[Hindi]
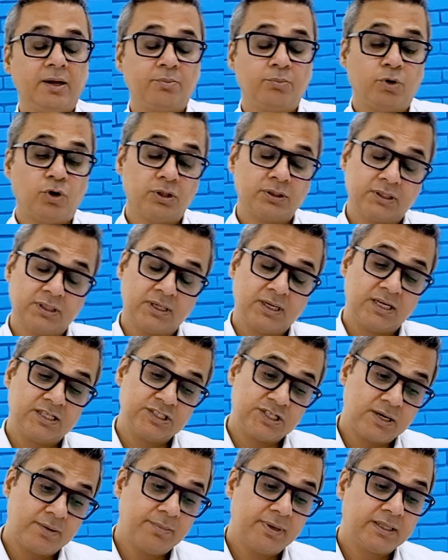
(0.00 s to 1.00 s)
एक बहुत
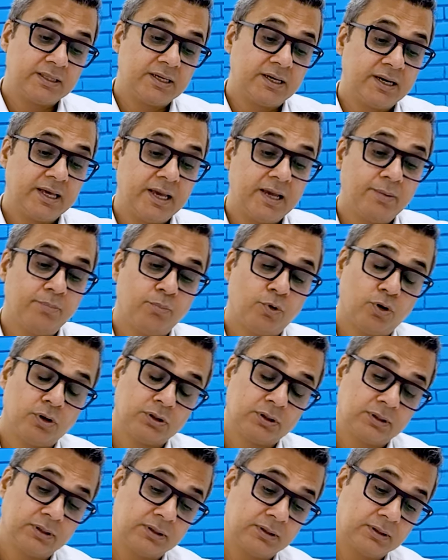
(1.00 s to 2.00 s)
अच्छा मेथड है
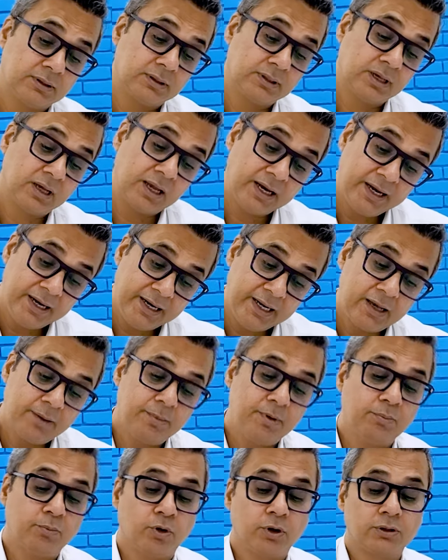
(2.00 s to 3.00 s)
बहुत इंडिया
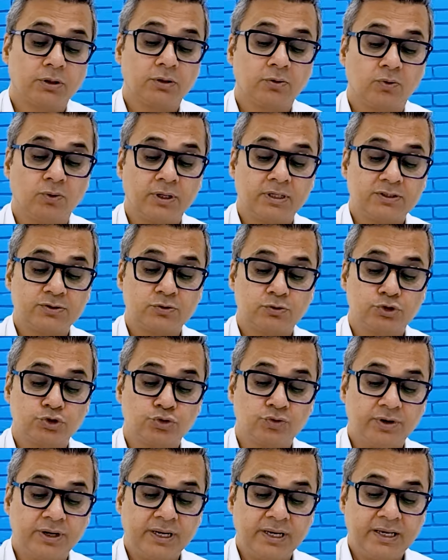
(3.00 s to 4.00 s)
में बहुत लोग इसको
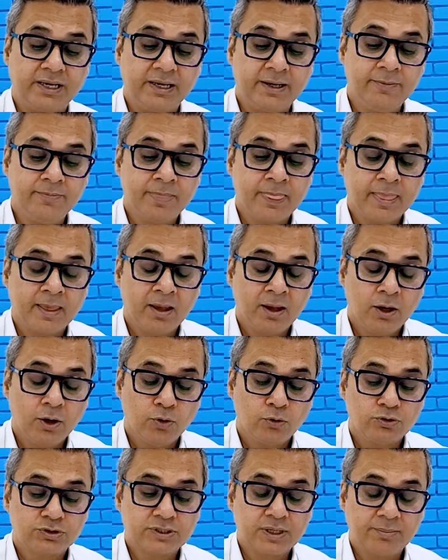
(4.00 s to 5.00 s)
चुन रहे हैं
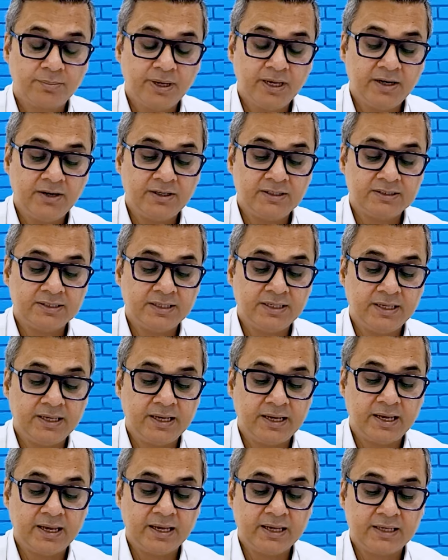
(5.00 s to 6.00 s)
उसका मेन रीज़न
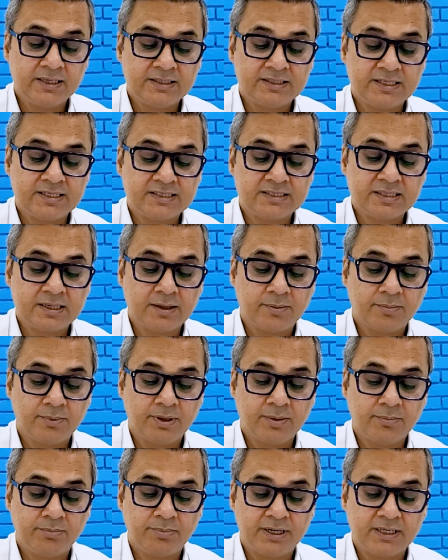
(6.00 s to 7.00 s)
ये है कि जैसे
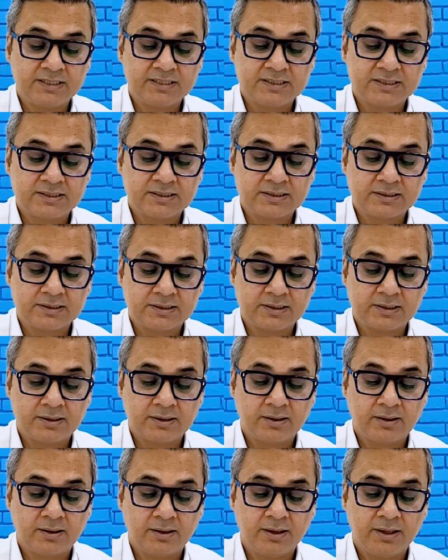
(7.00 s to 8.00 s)
हमने
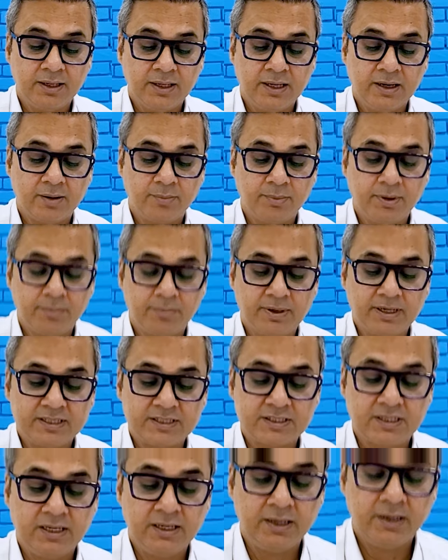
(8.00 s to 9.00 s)
ब्रेस्ट ये हमने ब्रेस्ट